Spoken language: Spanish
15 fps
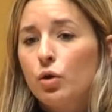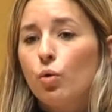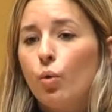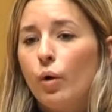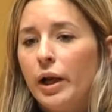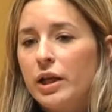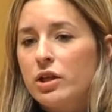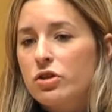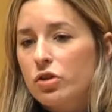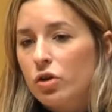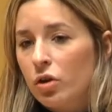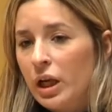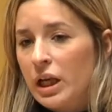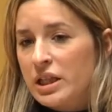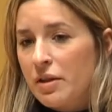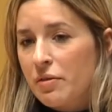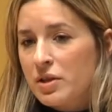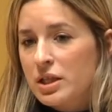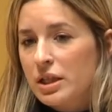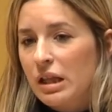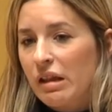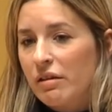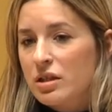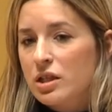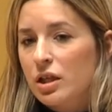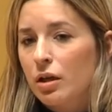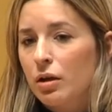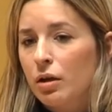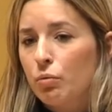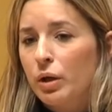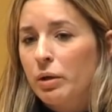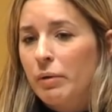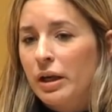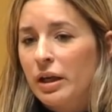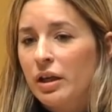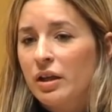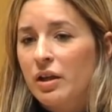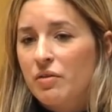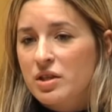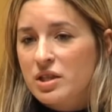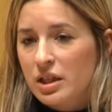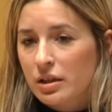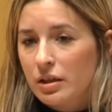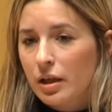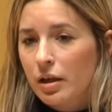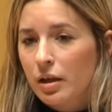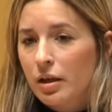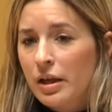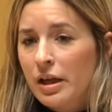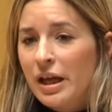cuáles son las necesidades que Uribarri necesita.